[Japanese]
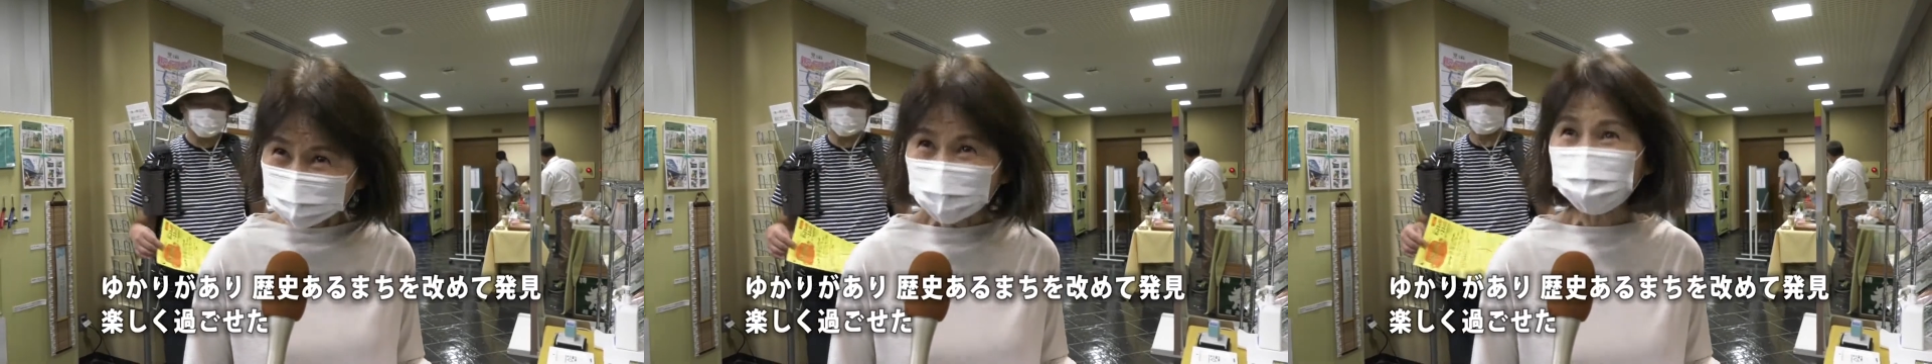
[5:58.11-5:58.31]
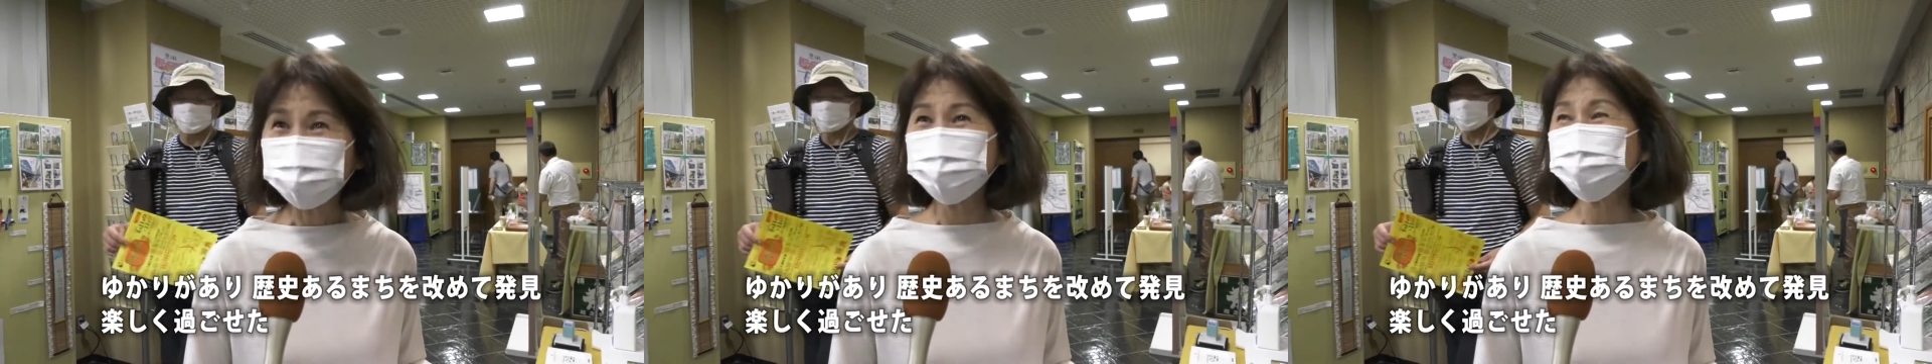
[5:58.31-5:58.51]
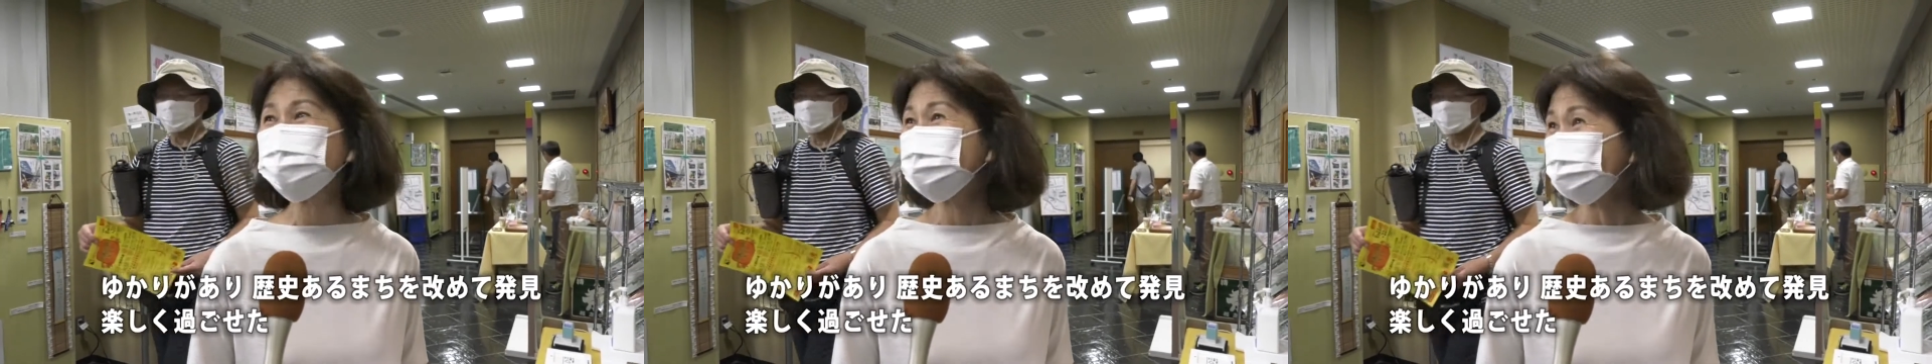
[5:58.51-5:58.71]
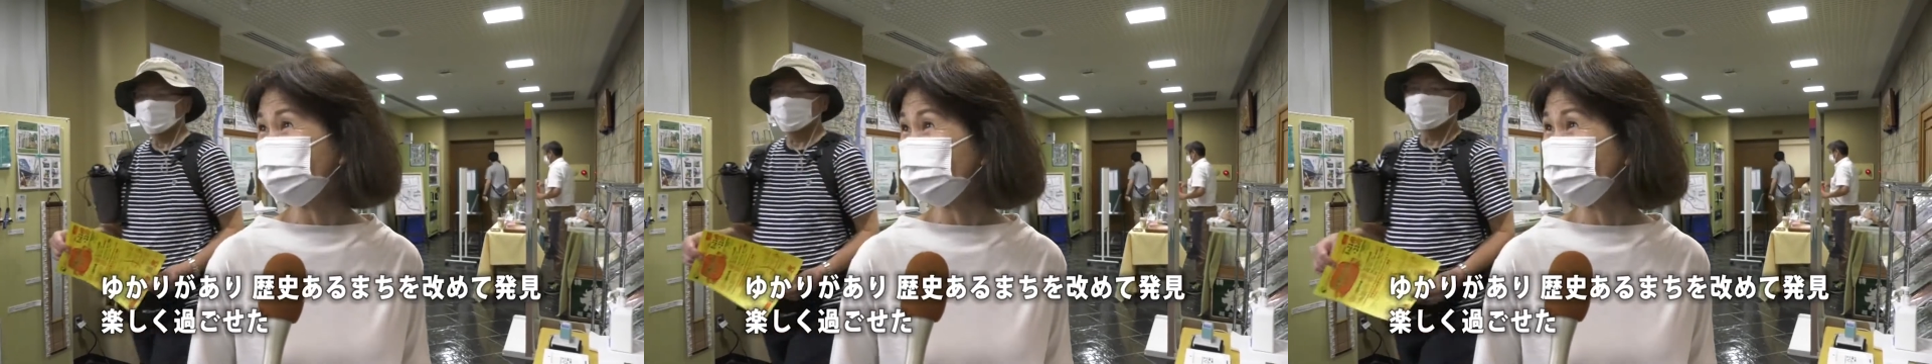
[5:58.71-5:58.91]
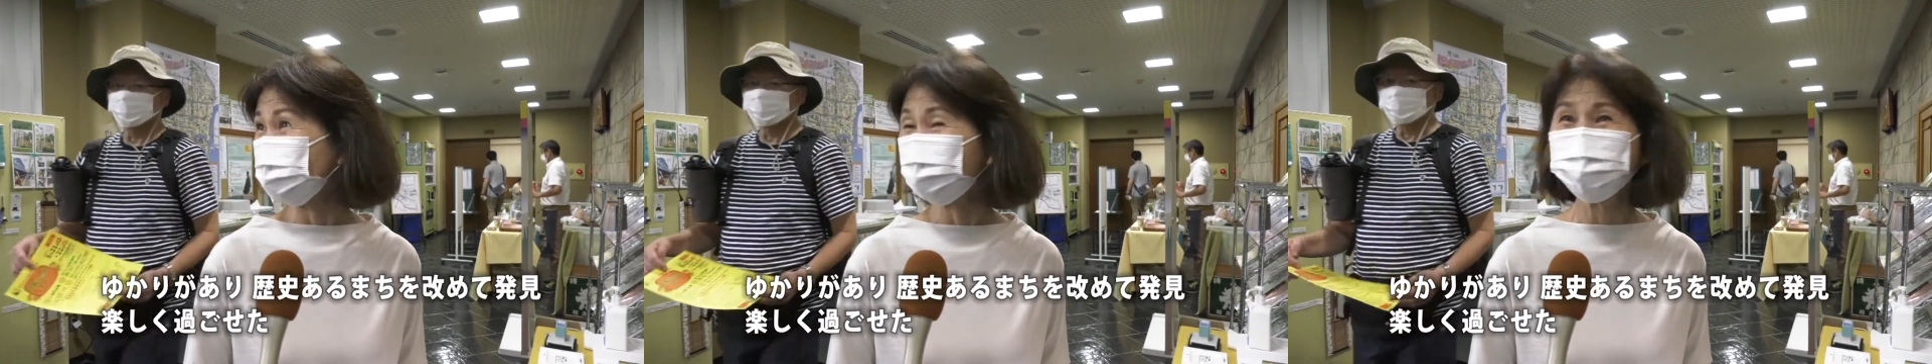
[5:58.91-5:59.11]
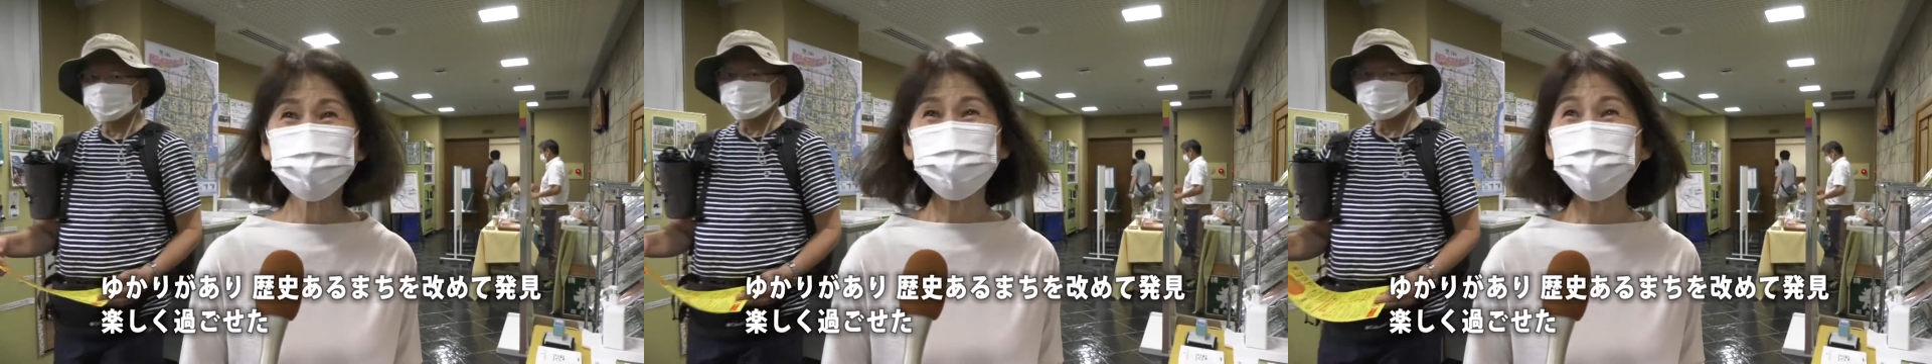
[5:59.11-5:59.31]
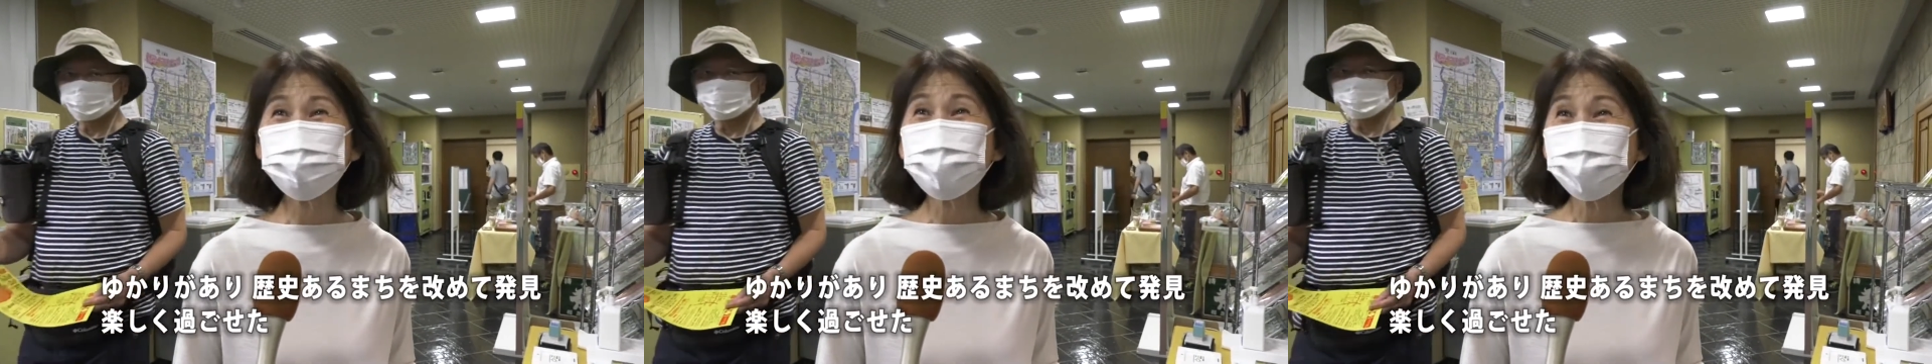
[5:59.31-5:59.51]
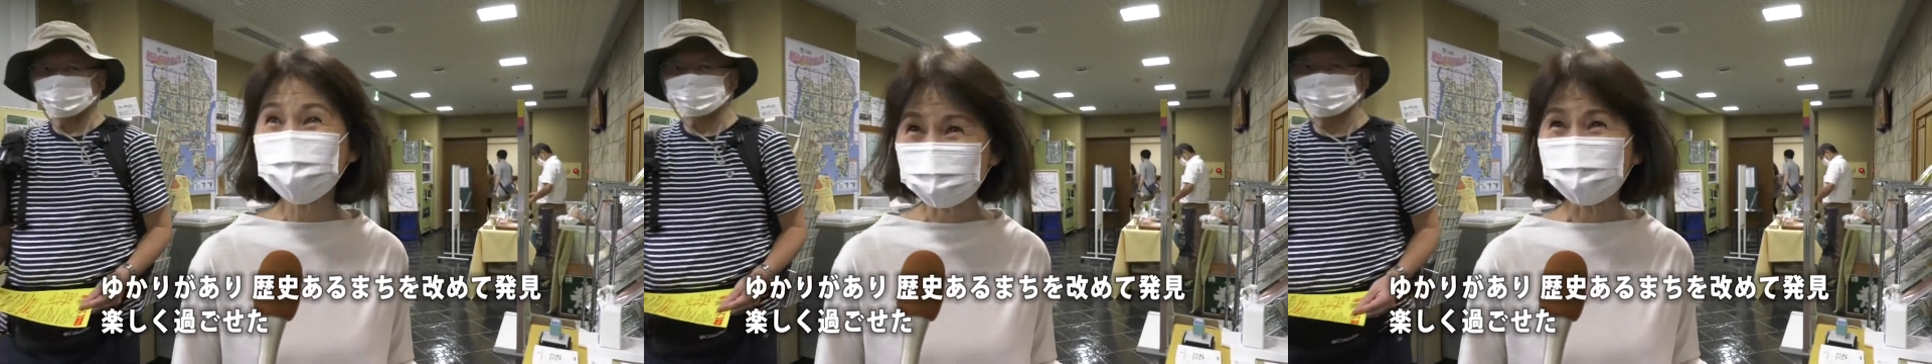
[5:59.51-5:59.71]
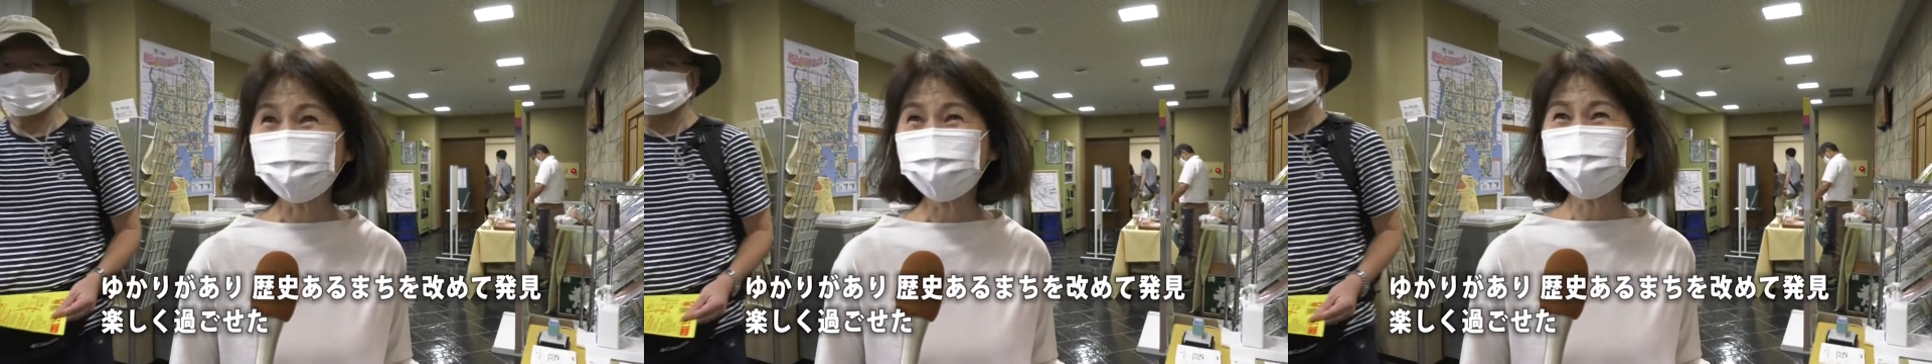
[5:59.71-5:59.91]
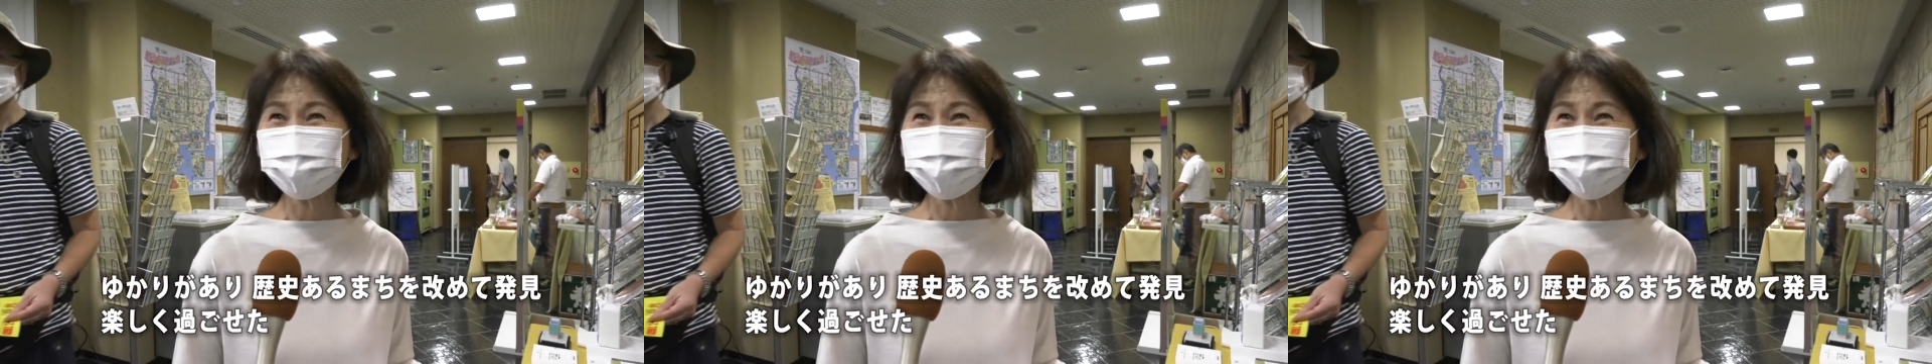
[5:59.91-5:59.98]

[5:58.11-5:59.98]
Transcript: 楽しく過ごせました